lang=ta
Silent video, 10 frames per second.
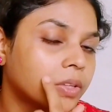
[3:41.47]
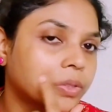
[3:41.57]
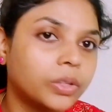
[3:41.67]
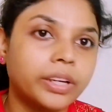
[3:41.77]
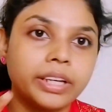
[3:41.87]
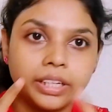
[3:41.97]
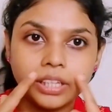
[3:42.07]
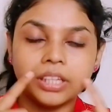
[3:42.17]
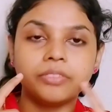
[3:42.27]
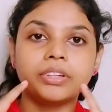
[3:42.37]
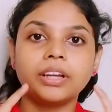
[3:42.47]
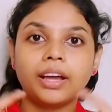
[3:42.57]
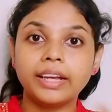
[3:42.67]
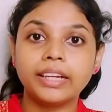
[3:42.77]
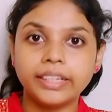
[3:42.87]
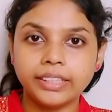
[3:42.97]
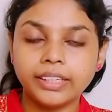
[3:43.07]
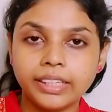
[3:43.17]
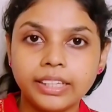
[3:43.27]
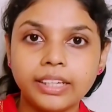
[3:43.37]
ஸோ உங்ககிட்ட ஈவன்
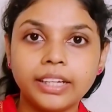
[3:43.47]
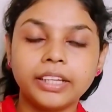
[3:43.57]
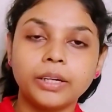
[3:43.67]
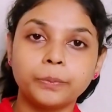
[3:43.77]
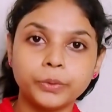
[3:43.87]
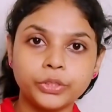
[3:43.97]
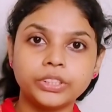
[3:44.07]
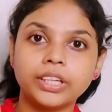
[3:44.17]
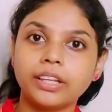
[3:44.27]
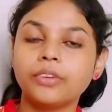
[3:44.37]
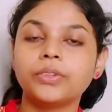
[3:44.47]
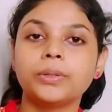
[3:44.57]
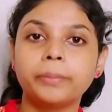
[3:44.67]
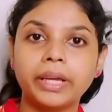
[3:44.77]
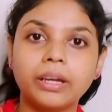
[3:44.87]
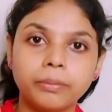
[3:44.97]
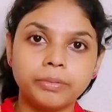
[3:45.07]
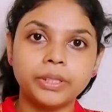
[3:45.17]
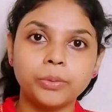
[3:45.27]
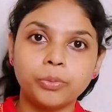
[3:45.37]
ஹைலைட்டர் இல்லை நீங்கள் புதுசாக தான் வந்து
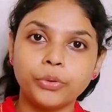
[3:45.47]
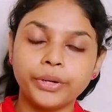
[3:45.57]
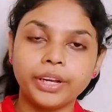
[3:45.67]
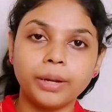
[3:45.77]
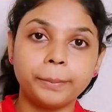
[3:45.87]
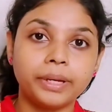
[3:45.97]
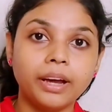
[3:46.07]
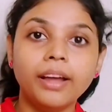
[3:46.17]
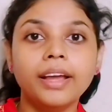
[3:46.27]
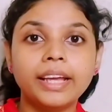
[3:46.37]
மேக்கப் வந்து போடுறீங்க அப்படின்னா